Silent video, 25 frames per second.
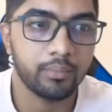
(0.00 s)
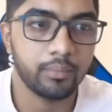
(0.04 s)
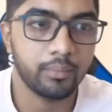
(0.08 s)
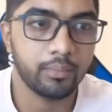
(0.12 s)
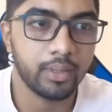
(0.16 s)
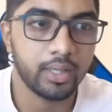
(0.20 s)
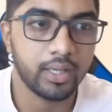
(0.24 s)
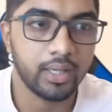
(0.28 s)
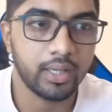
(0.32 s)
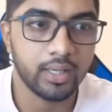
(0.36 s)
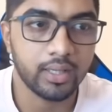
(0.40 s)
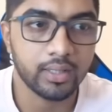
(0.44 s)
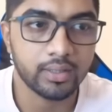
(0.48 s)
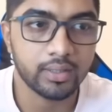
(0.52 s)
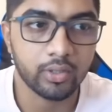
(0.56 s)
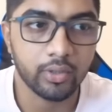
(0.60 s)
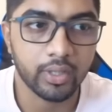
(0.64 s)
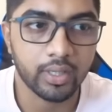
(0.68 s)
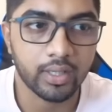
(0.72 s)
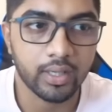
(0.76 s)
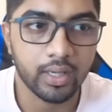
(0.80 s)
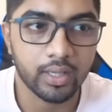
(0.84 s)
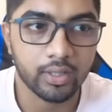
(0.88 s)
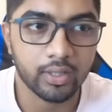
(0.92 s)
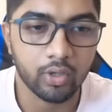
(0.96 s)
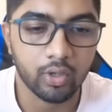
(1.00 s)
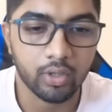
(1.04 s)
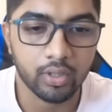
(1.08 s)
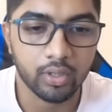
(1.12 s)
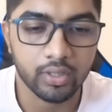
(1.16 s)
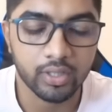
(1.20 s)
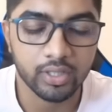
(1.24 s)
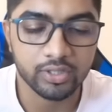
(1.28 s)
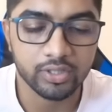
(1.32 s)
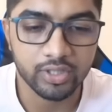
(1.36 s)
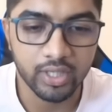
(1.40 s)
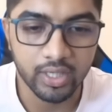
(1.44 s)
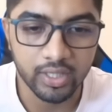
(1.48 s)
मैं ले लेता हूँ एक लाख डॉलर
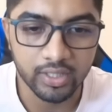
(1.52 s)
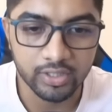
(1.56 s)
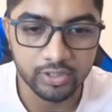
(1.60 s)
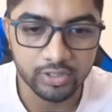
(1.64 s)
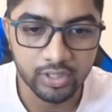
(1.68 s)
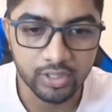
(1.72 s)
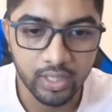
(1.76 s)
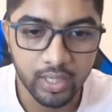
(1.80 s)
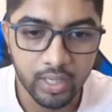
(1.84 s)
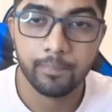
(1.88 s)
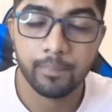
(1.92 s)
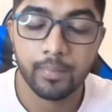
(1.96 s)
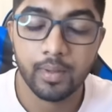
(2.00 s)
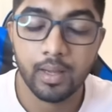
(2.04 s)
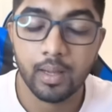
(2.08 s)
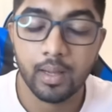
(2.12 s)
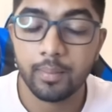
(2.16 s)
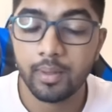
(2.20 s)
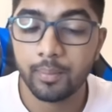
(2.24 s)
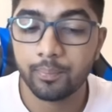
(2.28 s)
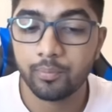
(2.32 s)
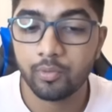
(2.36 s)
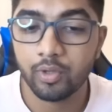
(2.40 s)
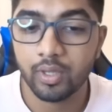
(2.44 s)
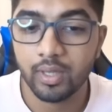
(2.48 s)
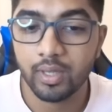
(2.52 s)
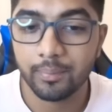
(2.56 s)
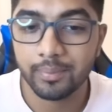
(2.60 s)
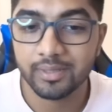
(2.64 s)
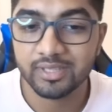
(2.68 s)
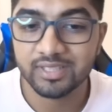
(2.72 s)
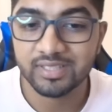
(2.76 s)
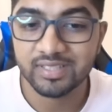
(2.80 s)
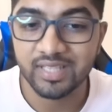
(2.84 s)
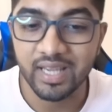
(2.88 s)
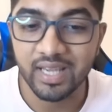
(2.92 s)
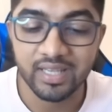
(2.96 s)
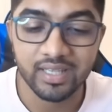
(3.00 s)
का चैलेंज अब आपको यहाँ पे
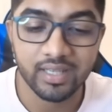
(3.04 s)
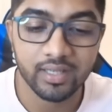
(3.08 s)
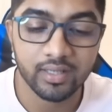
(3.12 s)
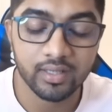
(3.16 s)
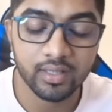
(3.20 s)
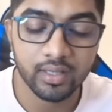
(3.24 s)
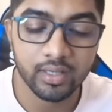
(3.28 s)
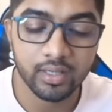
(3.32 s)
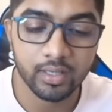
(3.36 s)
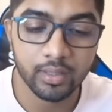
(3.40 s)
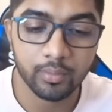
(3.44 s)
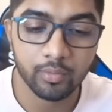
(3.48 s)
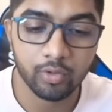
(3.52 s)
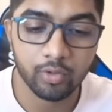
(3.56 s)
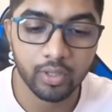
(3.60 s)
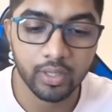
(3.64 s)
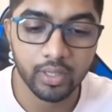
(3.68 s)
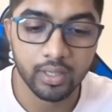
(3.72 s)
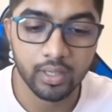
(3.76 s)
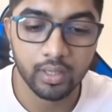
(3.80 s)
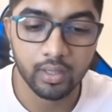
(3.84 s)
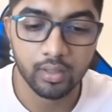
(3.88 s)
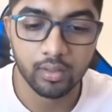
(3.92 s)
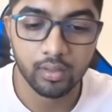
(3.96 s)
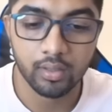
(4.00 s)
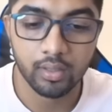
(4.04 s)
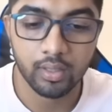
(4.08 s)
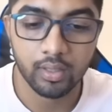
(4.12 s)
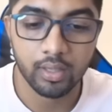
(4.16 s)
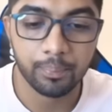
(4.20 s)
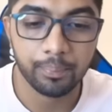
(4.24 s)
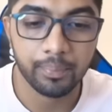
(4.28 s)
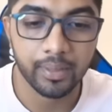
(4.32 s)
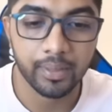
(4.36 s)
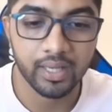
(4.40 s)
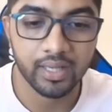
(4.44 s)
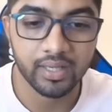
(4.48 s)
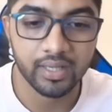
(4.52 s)
साइन इन करने बोलेगा आप
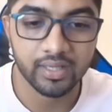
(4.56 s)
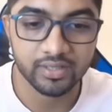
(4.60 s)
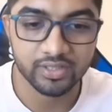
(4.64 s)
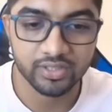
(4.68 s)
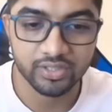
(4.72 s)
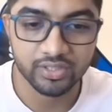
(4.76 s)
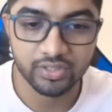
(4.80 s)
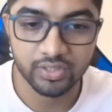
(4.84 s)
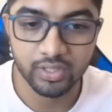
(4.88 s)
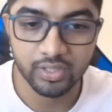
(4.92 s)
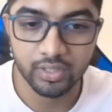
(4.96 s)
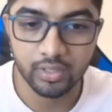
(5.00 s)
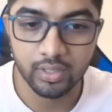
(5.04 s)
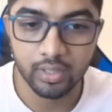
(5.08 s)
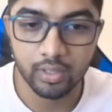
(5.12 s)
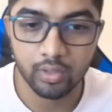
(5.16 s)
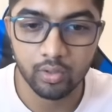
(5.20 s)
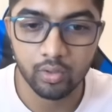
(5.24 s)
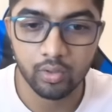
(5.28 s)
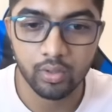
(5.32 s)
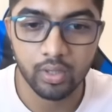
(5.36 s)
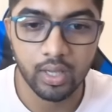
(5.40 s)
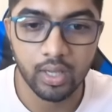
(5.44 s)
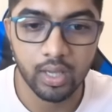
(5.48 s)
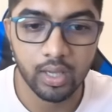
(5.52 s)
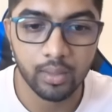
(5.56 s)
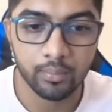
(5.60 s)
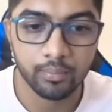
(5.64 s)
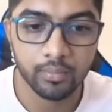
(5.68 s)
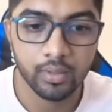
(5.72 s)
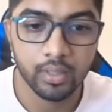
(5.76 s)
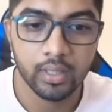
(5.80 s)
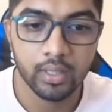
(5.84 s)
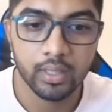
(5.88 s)
पहले रजिस्टर कर लो नाम